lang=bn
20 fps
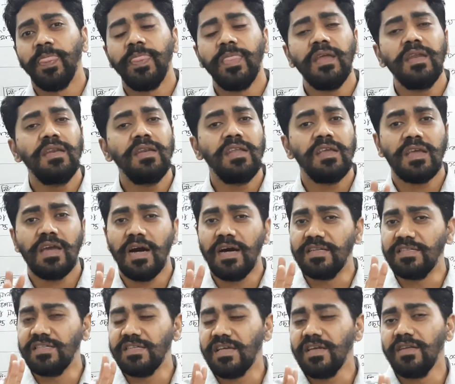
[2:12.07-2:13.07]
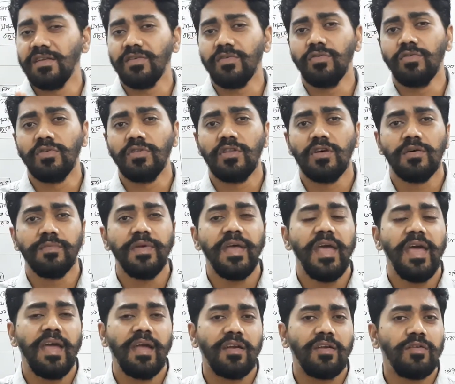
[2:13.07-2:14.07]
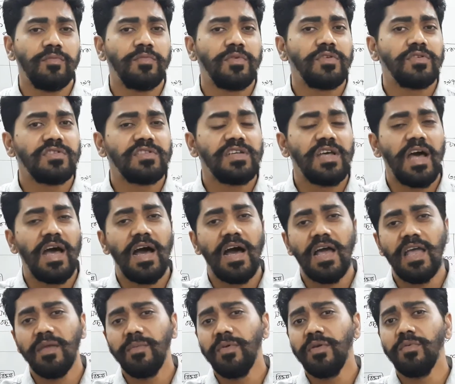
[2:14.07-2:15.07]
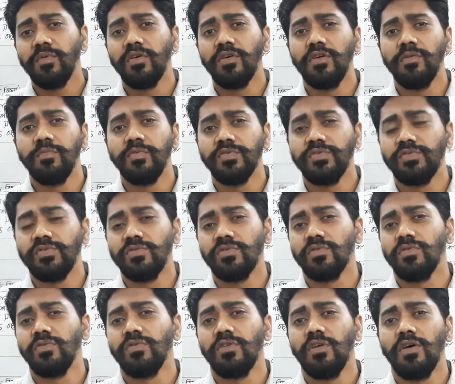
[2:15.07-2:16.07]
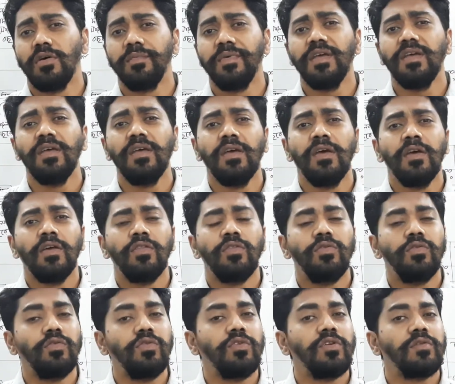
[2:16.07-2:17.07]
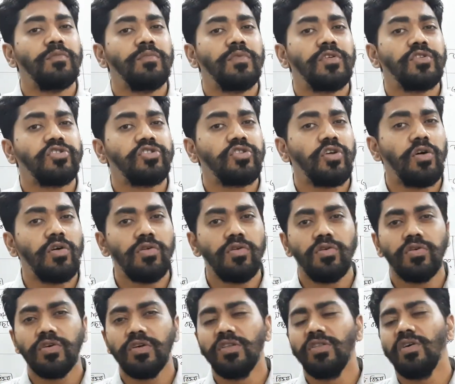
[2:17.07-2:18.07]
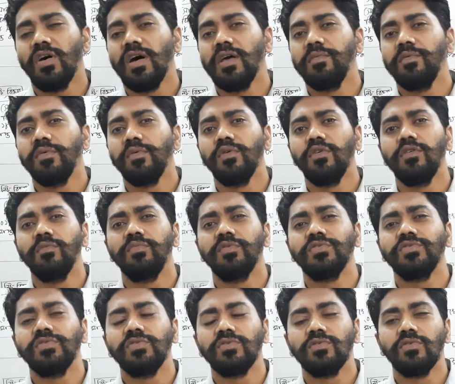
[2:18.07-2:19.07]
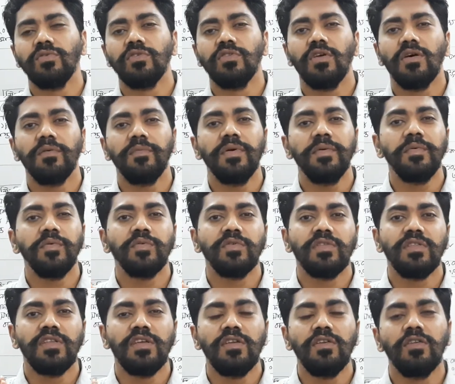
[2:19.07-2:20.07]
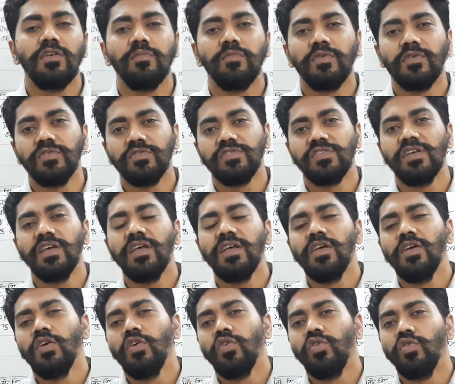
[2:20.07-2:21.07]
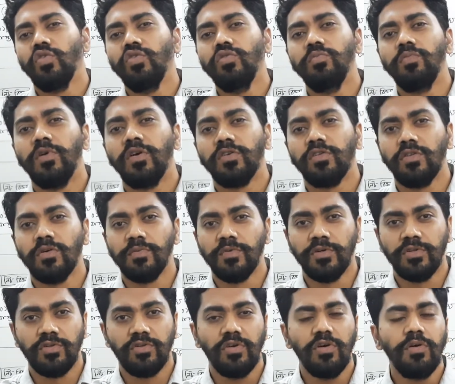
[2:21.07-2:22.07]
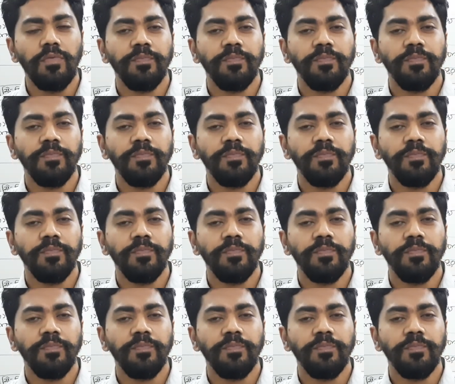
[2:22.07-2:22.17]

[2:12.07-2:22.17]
তিনটি কাজ এখানে করতে হবে এক নম্বর হচ্ছে আয় বিবরণী প্রস্তুত করতে হবে দুই নম্বর সংরক্ষিত আয় বিবরণী প্রস্তুত করতে হবে এবং তিন নম্বর হচ্ছে উদ্বর্তপত্র